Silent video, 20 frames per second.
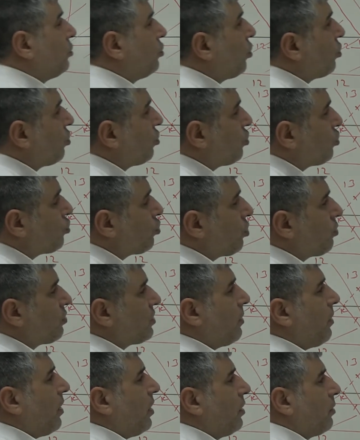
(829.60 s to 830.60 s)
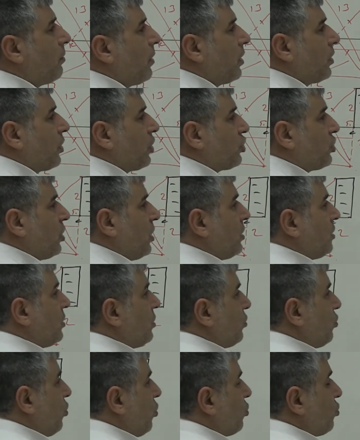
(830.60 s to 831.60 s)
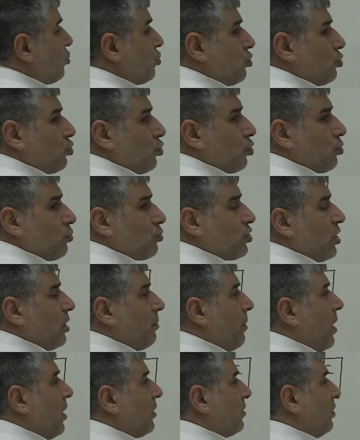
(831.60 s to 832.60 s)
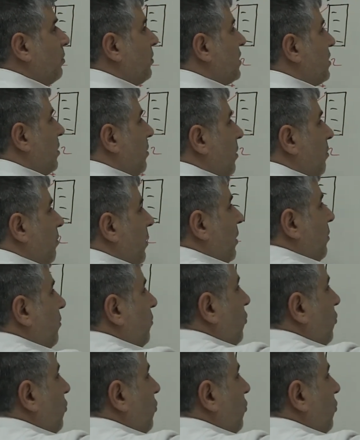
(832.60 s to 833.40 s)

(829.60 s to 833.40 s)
Dördüncü sorumuza bakalım arkadaşlar. Dördüncü sorumuza baktığımız zaman ben